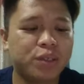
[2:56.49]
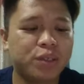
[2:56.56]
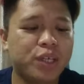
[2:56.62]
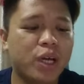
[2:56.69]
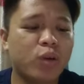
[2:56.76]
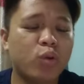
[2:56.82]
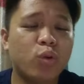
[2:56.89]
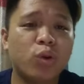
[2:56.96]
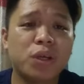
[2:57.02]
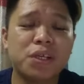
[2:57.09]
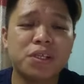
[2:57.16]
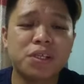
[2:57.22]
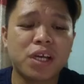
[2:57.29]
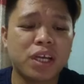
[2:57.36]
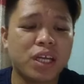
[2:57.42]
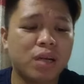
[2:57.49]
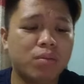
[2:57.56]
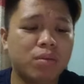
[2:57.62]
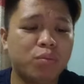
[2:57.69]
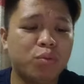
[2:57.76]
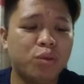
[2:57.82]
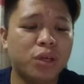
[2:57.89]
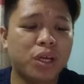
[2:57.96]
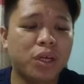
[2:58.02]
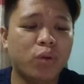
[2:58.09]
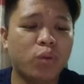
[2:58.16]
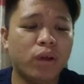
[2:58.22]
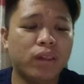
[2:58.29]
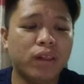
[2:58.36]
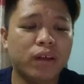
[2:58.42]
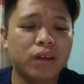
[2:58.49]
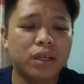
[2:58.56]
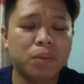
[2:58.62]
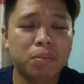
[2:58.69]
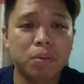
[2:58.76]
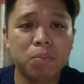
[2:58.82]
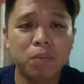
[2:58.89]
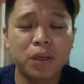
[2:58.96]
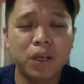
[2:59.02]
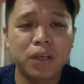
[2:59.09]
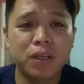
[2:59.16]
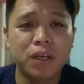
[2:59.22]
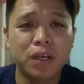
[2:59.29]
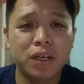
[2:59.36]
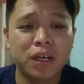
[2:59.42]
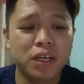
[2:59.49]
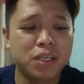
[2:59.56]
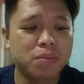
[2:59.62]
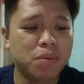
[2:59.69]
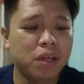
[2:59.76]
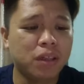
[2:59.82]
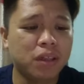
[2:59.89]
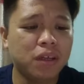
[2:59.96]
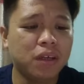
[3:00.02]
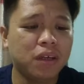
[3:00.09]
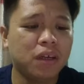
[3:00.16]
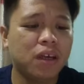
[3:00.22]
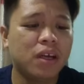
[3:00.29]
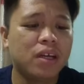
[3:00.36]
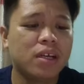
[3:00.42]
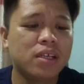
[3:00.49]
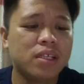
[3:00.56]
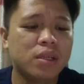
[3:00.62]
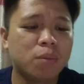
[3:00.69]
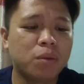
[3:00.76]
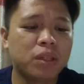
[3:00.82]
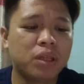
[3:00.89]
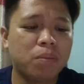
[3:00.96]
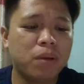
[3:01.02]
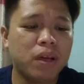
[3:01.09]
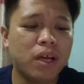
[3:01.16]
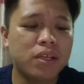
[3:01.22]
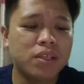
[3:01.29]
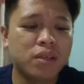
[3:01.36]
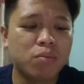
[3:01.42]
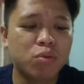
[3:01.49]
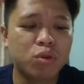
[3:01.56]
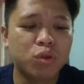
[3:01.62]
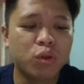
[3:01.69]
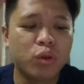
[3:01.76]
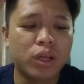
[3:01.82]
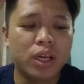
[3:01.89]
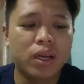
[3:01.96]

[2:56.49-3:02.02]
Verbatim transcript: Jika Nurul Iza yang mempunyai watak kepimpinan yang karismatik, seperti Benazir Bhutto